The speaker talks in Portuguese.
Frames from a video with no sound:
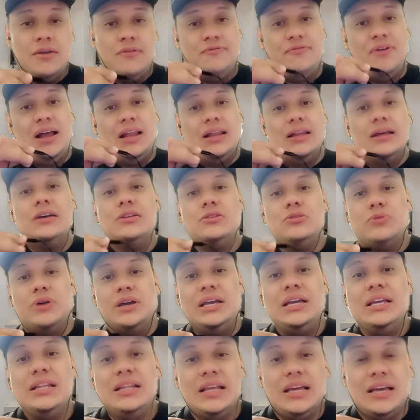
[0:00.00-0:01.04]
falando
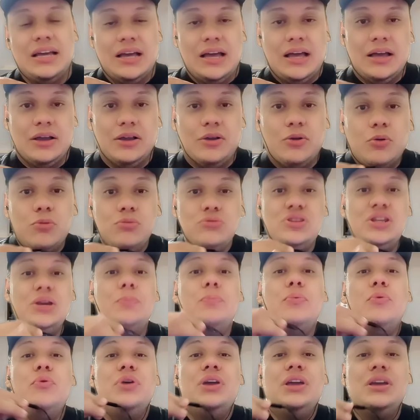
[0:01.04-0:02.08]
aí, né,
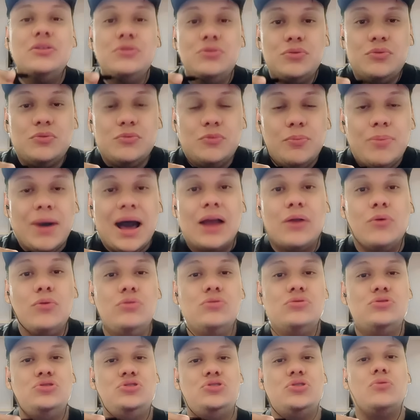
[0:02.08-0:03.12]
contribuindo com o
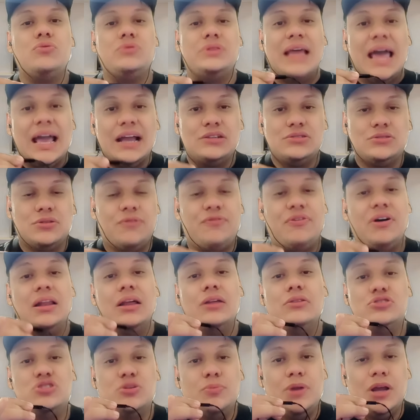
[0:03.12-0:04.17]
barulho do John Textor
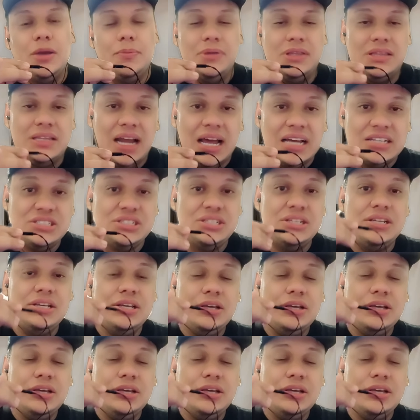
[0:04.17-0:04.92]
falando sobre arbitragem,